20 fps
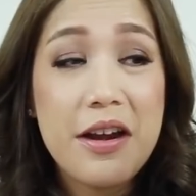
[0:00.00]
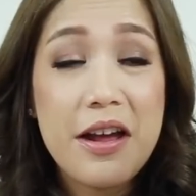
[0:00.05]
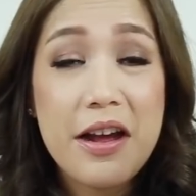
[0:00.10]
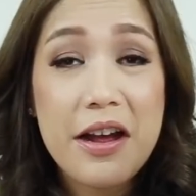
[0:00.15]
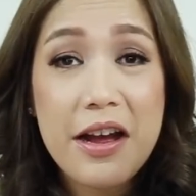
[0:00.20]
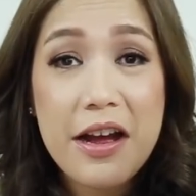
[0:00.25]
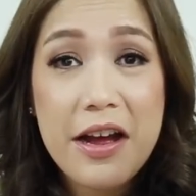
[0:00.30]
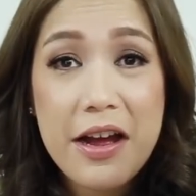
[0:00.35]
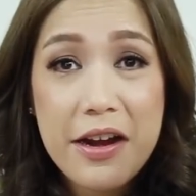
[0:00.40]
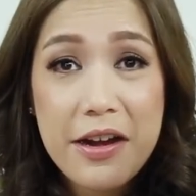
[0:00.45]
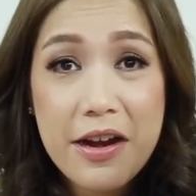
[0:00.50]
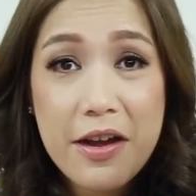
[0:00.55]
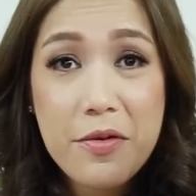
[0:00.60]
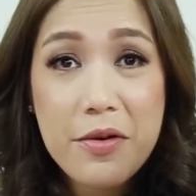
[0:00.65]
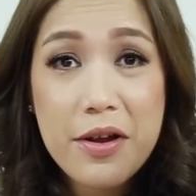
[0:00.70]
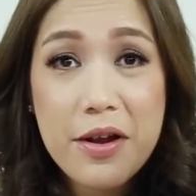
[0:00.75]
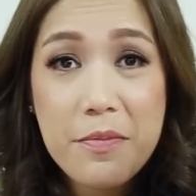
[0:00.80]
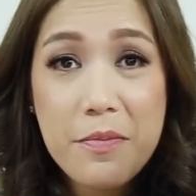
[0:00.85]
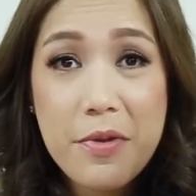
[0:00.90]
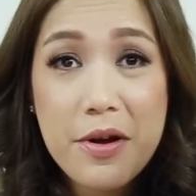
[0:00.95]
ราคาเท่า
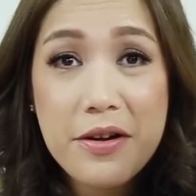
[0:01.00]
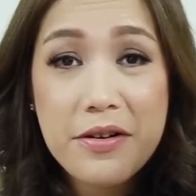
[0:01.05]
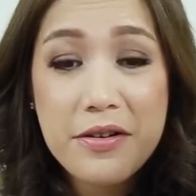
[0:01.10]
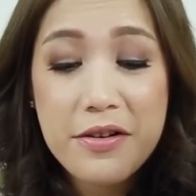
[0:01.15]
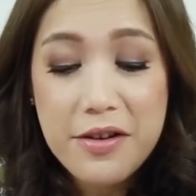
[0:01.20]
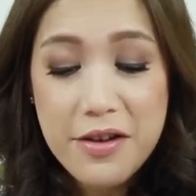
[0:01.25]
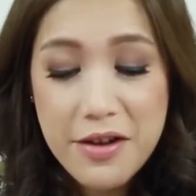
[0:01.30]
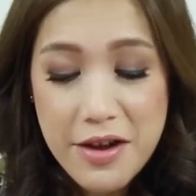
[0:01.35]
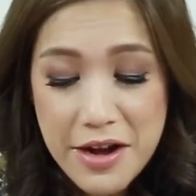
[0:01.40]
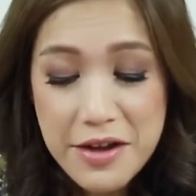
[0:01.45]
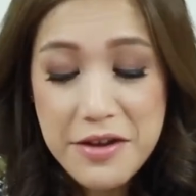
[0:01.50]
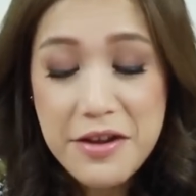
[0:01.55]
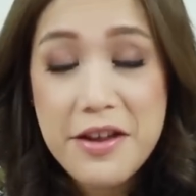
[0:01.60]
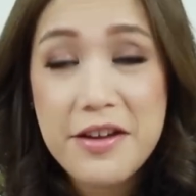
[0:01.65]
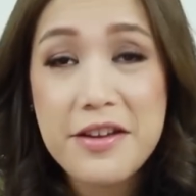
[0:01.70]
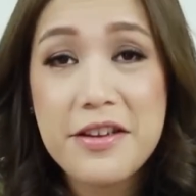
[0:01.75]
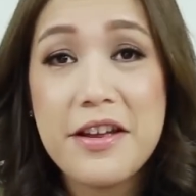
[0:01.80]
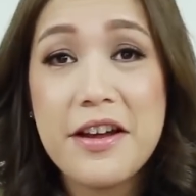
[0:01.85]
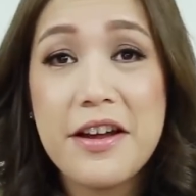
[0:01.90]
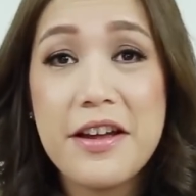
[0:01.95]
กับบอนเซอร์อัน
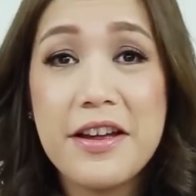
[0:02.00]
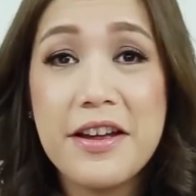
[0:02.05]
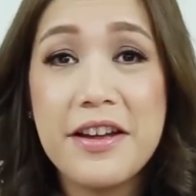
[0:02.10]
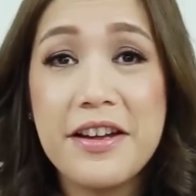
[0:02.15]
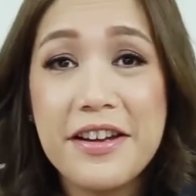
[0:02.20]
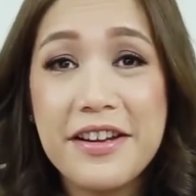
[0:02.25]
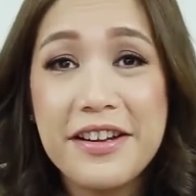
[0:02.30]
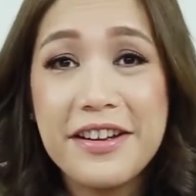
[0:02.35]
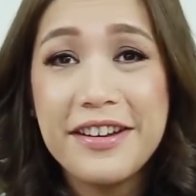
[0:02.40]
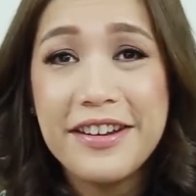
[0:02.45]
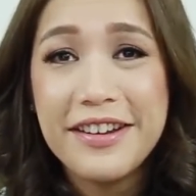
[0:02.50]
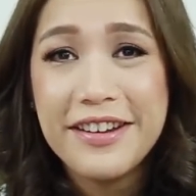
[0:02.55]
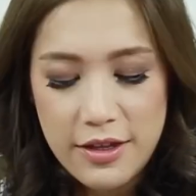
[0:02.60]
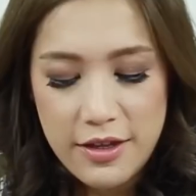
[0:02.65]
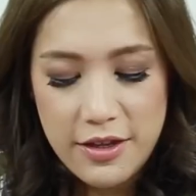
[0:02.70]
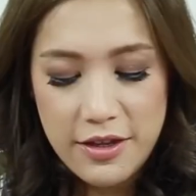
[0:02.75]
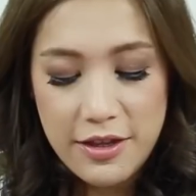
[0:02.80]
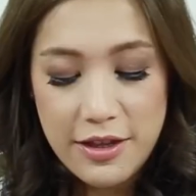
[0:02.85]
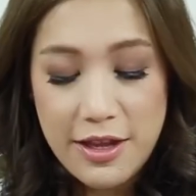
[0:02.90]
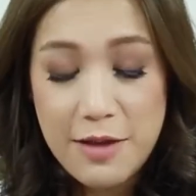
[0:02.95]
ให
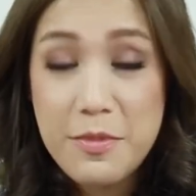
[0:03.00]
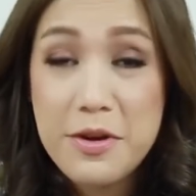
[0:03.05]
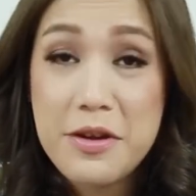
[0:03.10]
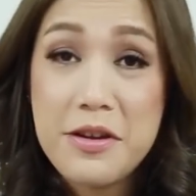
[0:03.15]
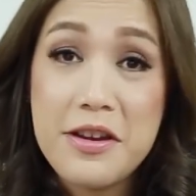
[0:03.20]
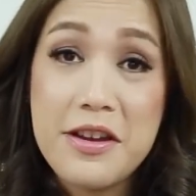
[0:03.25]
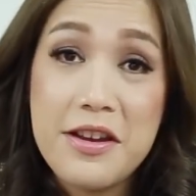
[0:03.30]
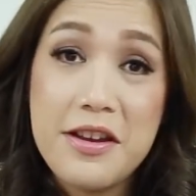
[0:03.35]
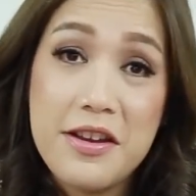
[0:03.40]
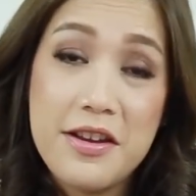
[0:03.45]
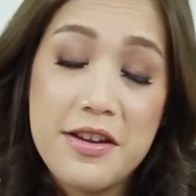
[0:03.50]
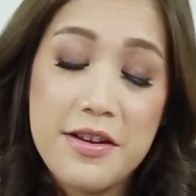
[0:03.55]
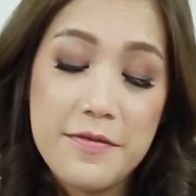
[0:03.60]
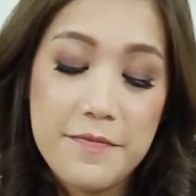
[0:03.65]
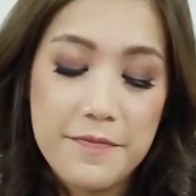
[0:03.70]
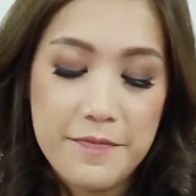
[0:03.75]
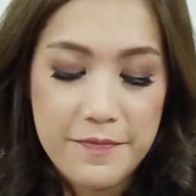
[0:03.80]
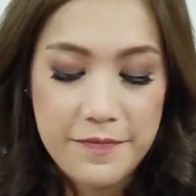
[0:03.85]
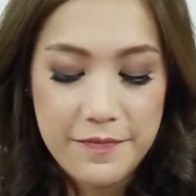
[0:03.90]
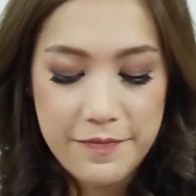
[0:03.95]
ญ่ๆแต่มันดีดี
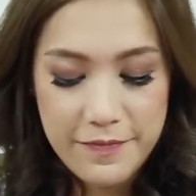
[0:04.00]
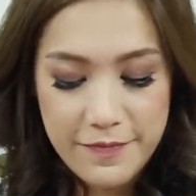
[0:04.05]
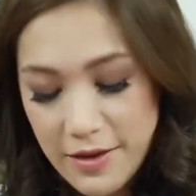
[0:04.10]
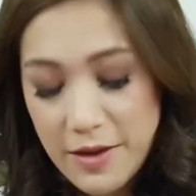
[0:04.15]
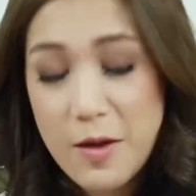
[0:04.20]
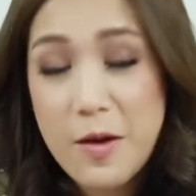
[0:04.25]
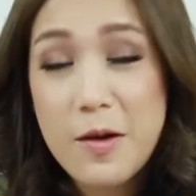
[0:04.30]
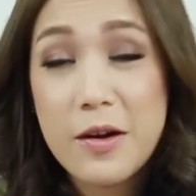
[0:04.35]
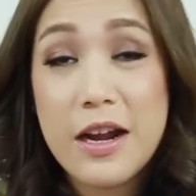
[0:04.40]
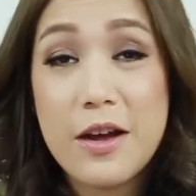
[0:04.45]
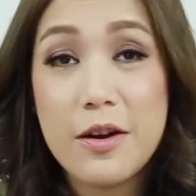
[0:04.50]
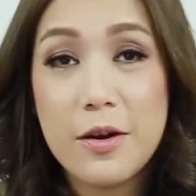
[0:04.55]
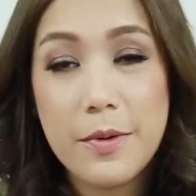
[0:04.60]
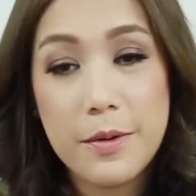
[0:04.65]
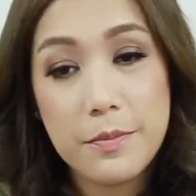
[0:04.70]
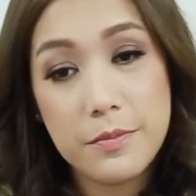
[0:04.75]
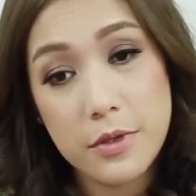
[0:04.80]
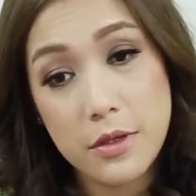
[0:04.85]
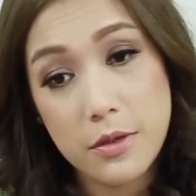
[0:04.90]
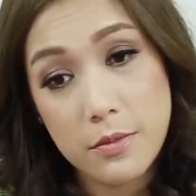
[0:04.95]
ลองแล้วแล้ว
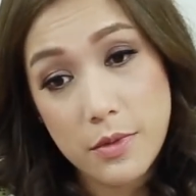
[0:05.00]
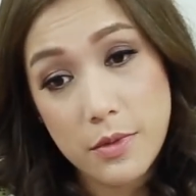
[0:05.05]
แบบ